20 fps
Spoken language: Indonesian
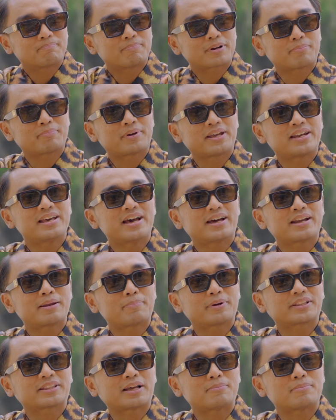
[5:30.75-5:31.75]

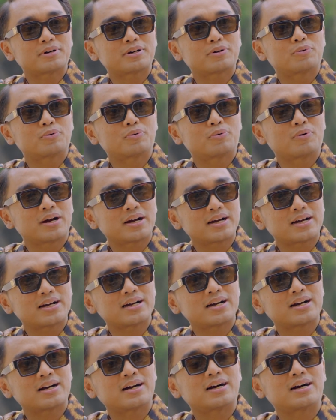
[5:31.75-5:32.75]
Perbedaannya pertama gue
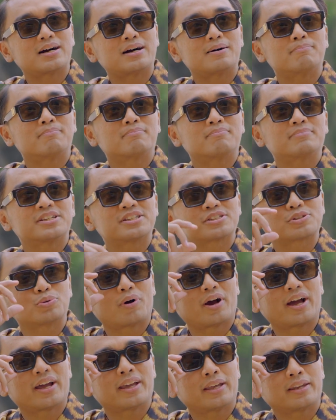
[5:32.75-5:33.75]
um,
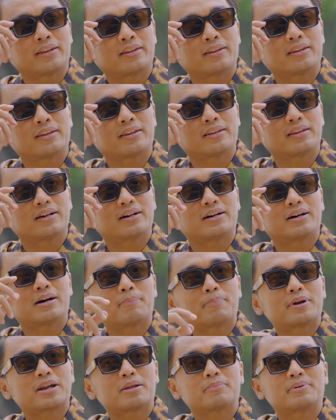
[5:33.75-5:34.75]
nyesuain uh, eh,
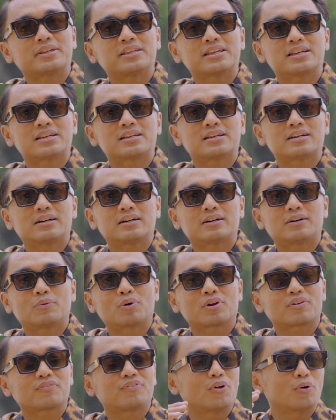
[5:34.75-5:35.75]
apa namanya uh,
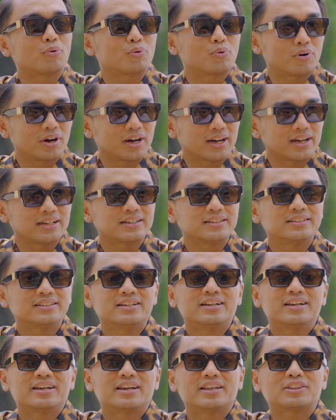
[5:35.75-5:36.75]
workflow gue mm -hmm.